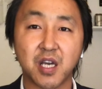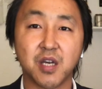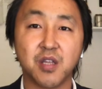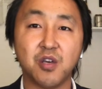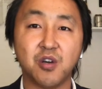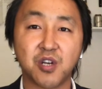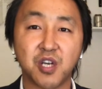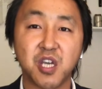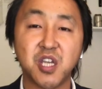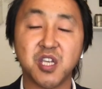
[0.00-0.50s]
肯
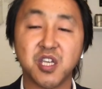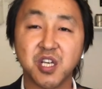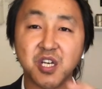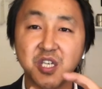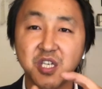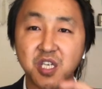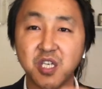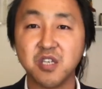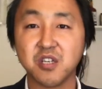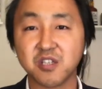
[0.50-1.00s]
定要给你一个
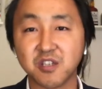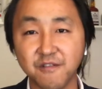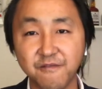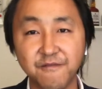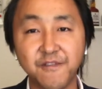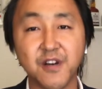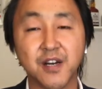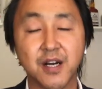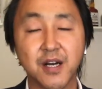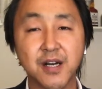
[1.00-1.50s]
新的身
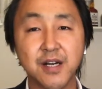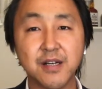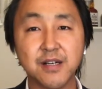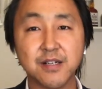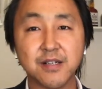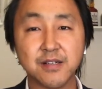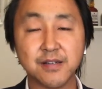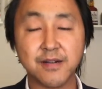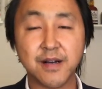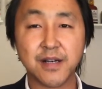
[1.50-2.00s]
份，
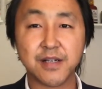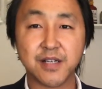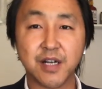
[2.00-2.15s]
是吧？